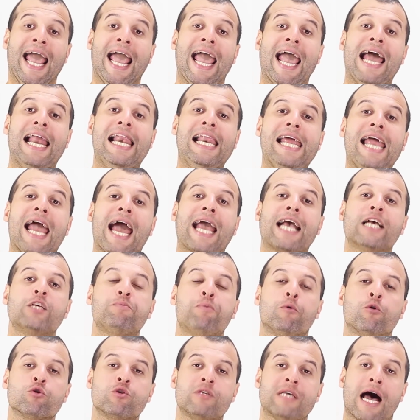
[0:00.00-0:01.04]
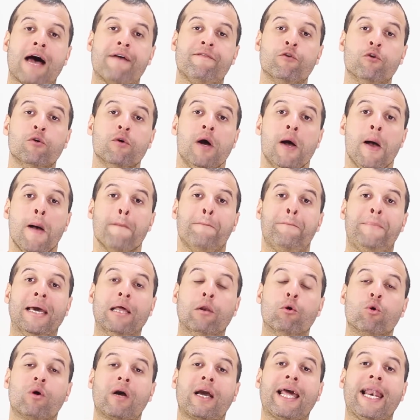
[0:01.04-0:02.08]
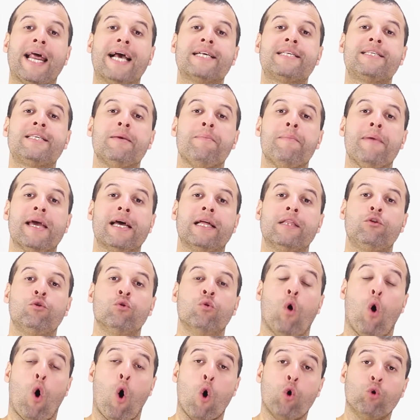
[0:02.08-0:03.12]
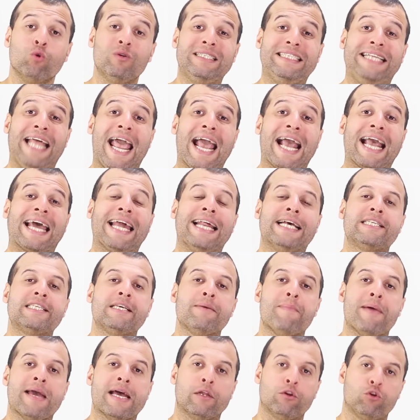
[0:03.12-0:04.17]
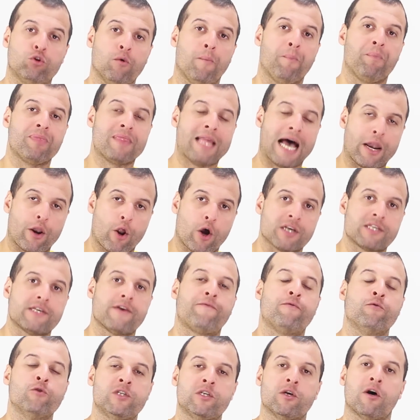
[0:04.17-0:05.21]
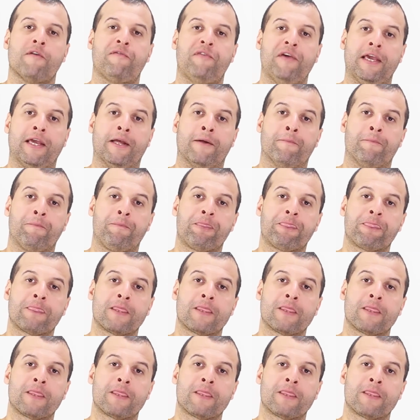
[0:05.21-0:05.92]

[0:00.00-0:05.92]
Ele é responsável pelo crescimento ou decrescimento da nossa função afim.